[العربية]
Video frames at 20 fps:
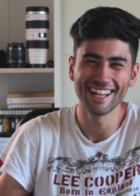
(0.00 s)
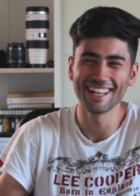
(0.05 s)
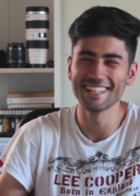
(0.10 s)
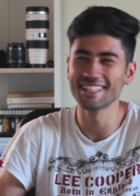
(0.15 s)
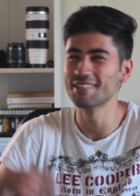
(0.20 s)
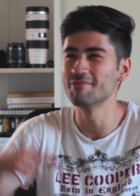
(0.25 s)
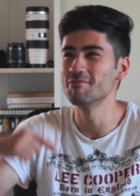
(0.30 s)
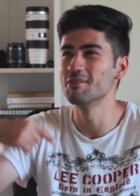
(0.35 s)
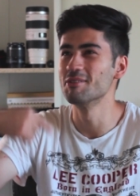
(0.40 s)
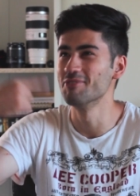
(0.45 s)

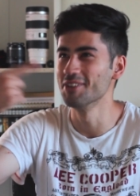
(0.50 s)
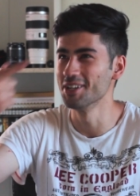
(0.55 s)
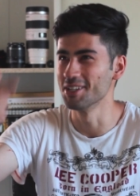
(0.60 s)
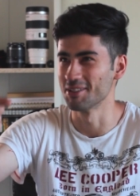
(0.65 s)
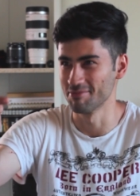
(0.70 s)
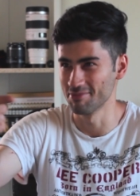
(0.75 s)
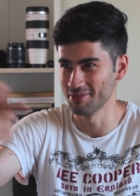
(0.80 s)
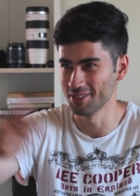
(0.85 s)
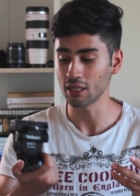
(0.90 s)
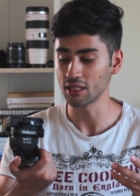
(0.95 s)
قصدي
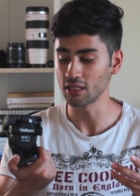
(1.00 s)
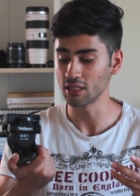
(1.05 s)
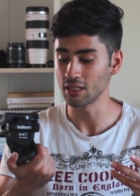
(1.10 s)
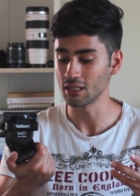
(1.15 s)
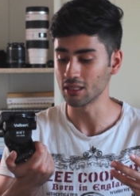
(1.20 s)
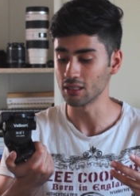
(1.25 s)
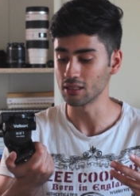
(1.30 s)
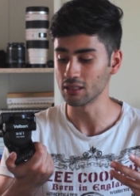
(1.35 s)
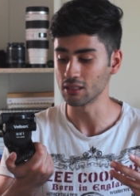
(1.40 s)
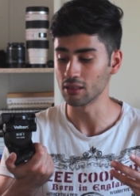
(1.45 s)
بالفيرب يعني
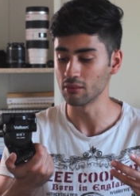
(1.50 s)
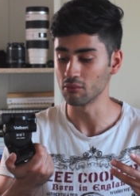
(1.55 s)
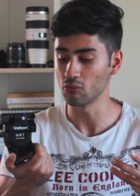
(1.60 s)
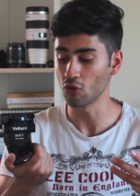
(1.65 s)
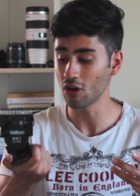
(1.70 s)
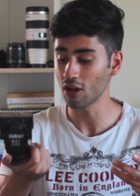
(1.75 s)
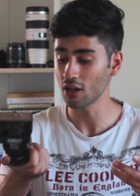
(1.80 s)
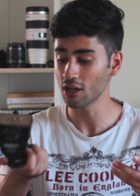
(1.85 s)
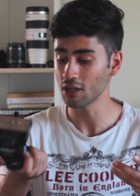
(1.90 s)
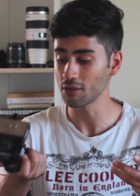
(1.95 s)
آه، آه،
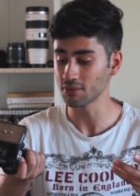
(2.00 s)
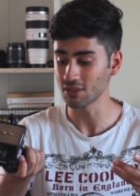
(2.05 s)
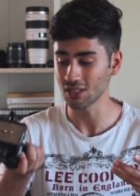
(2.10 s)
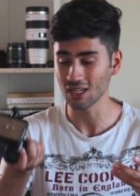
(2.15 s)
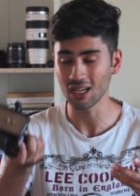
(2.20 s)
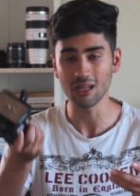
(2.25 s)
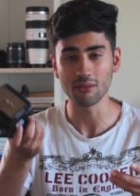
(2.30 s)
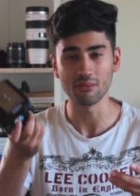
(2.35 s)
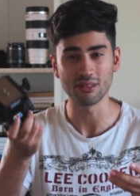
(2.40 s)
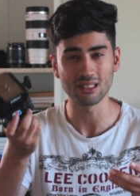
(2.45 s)
مقارنه
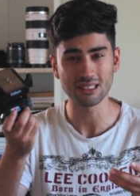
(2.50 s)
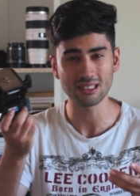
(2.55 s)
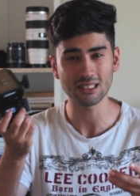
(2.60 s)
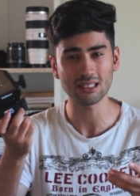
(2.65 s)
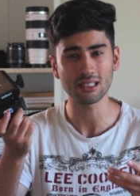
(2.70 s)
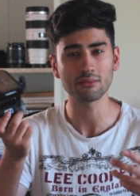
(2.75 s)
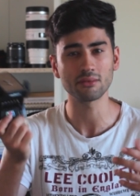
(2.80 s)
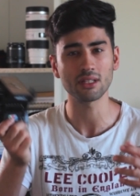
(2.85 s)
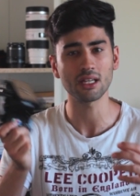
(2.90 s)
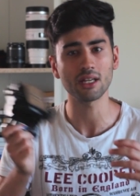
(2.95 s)
بصراحه
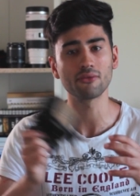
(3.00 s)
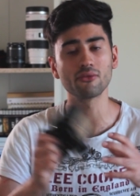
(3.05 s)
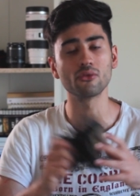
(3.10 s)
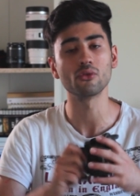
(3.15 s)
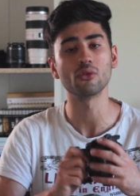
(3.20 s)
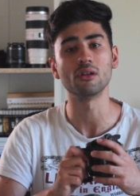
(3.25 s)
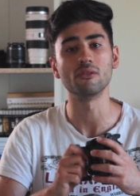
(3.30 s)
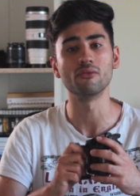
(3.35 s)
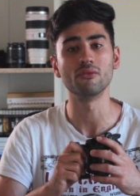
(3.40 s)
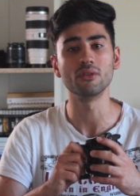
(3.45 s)
بالسعر
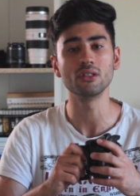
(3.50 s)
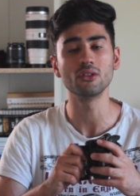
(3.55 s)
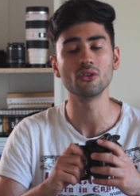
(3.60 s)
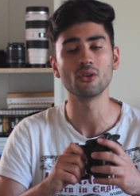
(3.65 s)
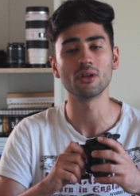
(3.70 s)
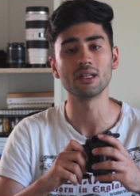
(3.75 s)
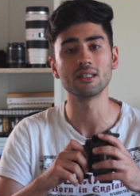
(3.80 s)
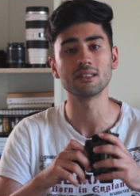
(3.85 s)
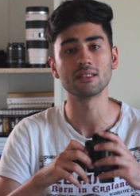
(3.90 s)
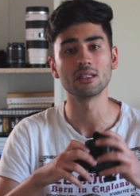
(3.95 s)
بتعرفوا
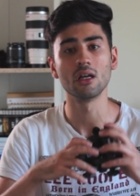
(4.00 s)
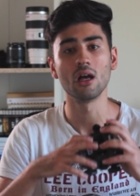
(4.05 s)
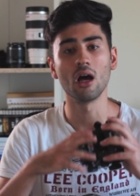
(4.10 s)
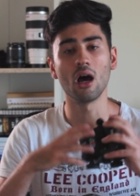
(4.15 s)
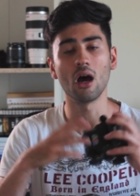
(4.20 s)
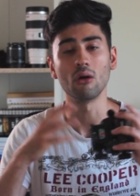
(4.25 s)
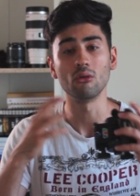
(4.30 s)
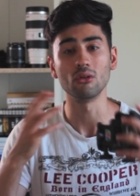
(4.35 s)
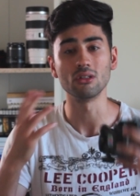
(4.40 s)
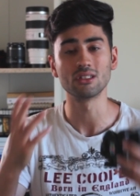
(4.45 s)
الفيديو هيد
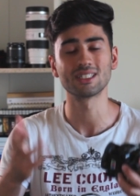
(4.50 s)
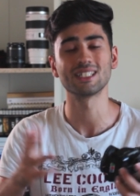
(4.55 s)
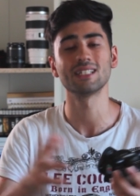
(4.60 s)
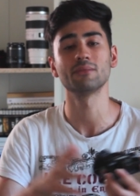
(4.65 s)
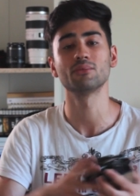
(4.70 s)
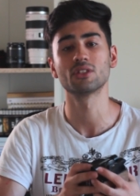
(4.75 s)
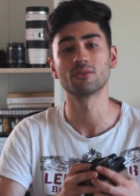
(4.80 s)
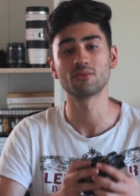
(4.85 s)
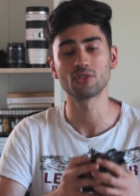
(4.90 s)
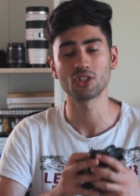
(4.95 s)
او
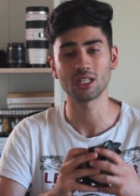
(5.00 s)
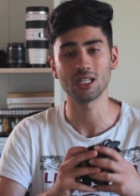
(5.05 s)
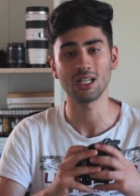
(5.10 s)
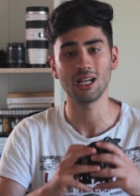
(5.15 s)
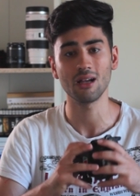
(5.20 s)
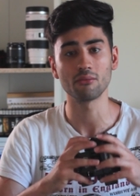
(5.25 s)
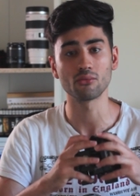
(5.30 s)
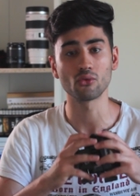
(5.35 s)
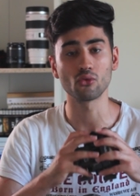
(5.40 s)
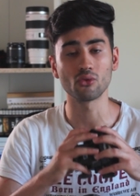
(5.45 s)
التايبتس بشكل
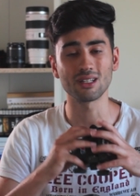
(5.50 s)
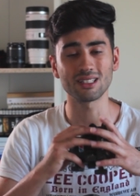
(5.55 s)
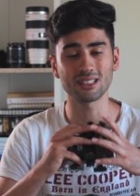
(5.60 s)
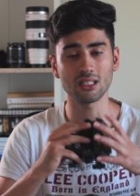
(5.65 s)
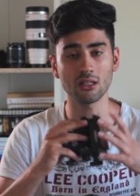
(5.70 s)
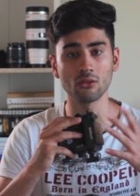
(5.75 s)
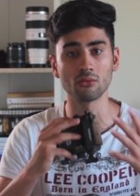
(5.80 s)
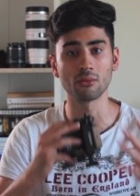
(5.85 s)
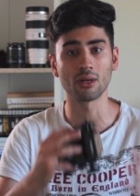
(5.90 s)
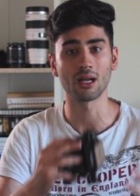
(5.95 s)
عام بتكون
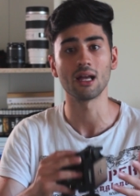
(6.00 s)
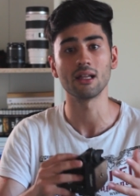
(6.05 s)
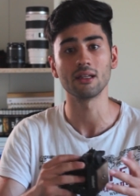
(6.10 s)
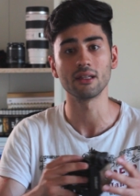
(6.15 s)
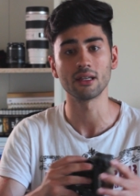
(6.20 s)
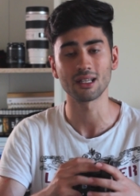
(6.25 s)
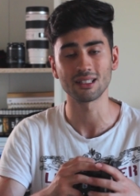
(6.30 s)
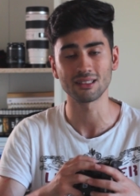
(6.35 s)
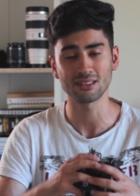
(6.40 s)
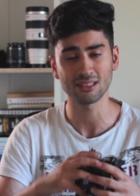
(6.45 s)
اسعارهم
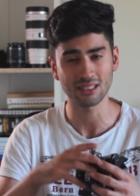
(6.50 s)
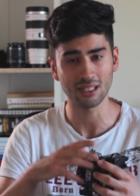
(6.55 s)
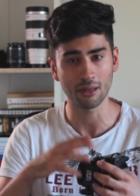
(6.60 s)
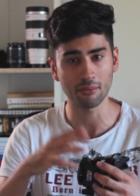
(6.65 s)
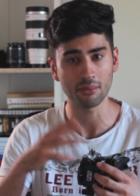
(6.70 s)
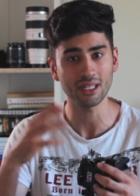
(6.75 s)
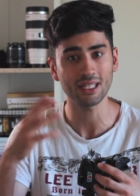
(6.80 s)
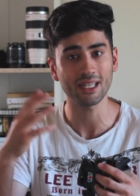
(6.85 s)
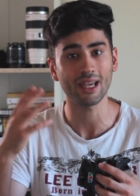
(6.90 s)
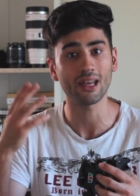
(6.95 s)
غاليه خصوصا
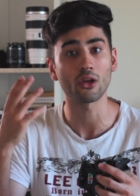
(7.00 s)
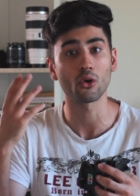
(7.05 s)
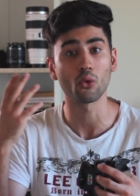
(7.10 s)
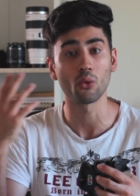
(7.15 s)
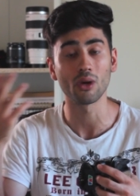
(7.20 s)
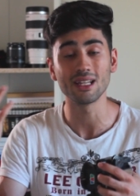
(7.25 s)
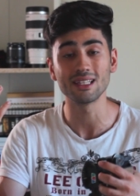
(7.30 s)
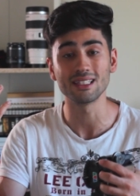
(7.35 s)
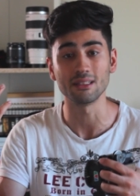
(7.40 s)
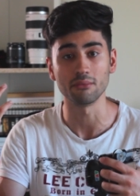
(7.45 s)
عم نحكي على
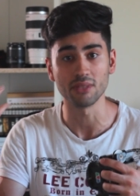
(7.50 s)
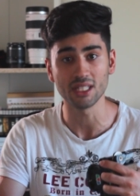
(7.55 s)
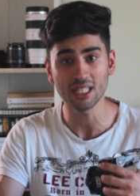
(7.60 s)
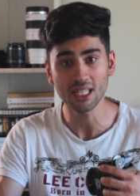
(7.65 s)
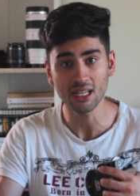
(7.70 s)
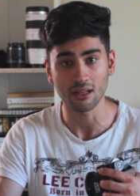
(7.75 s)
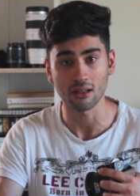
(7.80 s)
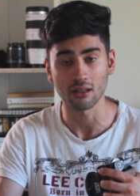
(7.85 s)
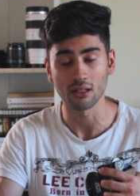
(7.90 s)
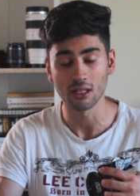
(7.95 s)
كواليتي
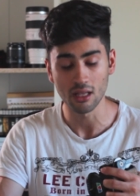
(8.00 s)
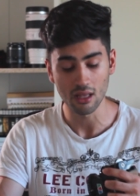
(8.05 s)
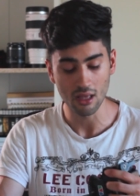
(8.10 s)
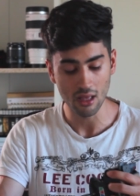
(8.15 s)
منيحه